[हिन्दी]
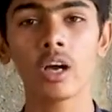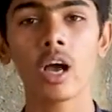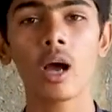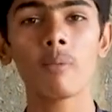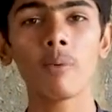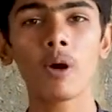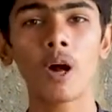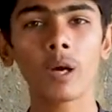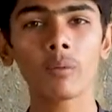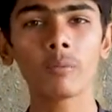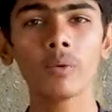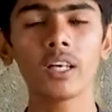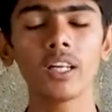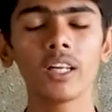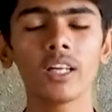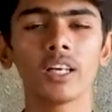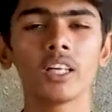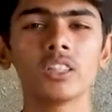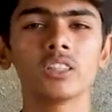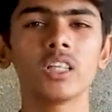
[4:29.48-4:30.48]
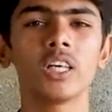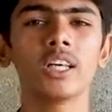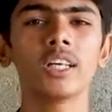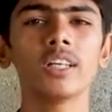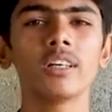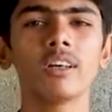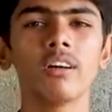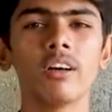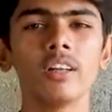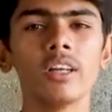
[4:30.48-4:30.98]
अपार्टमेंट लेना चाहें
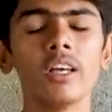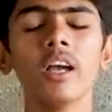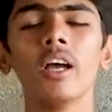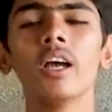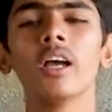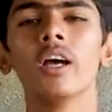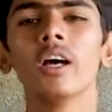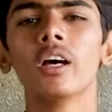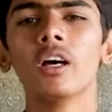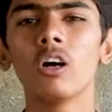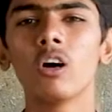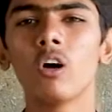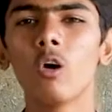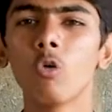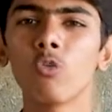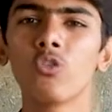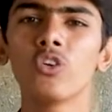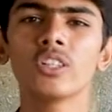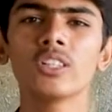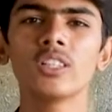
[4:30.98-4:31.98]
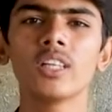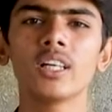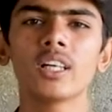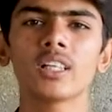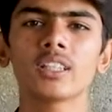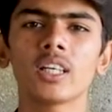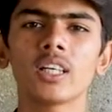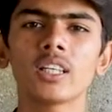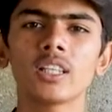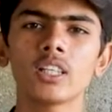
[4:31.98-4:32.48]
रडी ऑफिस लेना
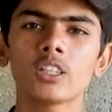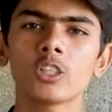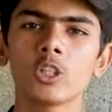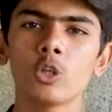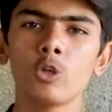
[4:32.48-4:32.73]
चाहें जैसे